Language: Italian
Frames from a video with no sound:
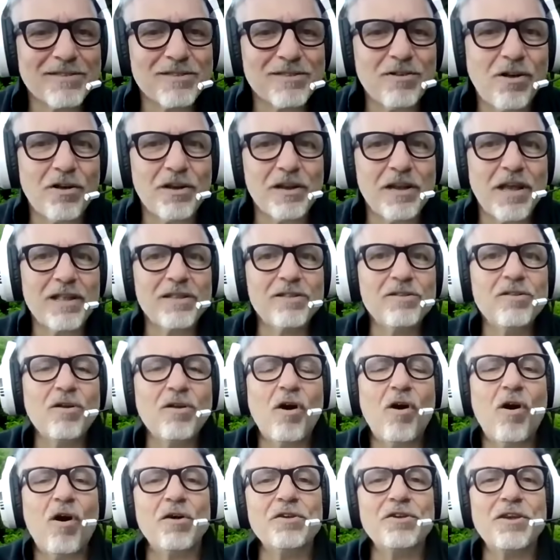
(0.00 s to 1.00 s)
storia è in
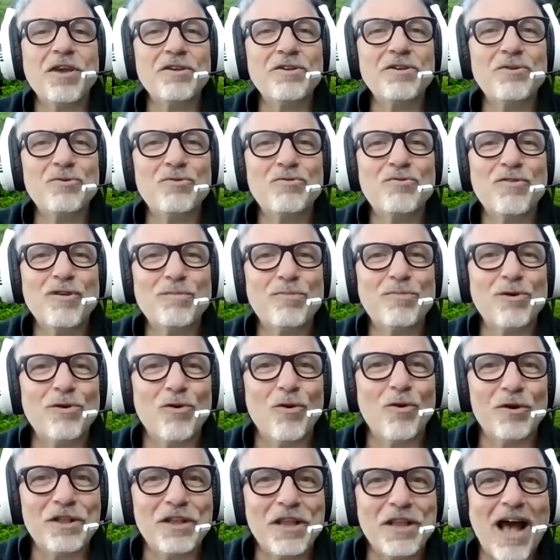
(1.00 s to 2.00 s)
Doi, in Juve
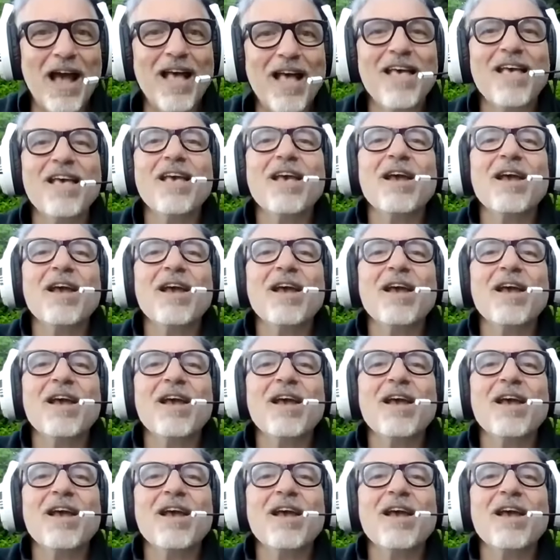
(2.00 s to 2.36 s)
Bologna.